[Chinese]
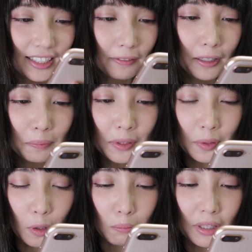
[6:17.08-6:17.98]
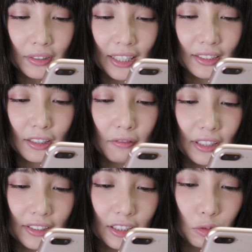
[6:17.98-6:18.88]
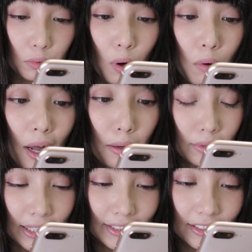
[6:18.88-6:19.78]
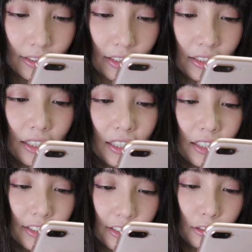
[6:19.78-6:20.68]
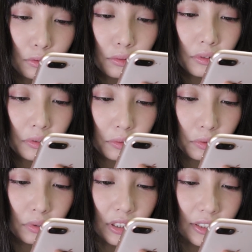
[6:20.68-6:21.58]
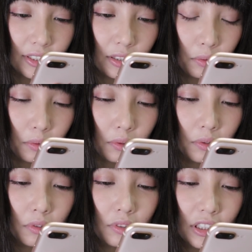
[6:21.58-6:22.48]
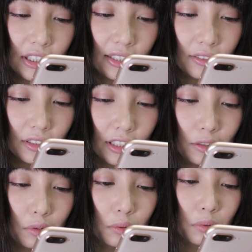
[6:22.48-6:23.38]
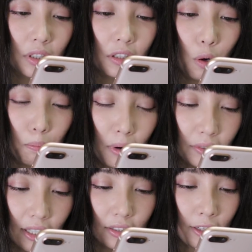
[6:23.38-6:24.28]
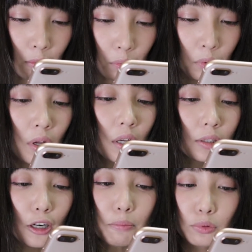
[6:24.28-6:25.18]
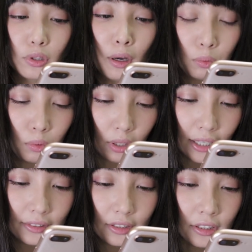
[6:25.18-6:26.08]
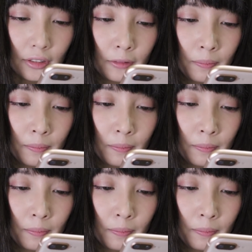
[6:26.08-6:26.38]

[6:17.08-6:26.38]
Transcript: 下方变为红爆弹，上方 C 珠哦，还有镭射跟新珠、绿珠以及绿自身 C 珠跟红爆弹掉落，然后不掉落蓝色，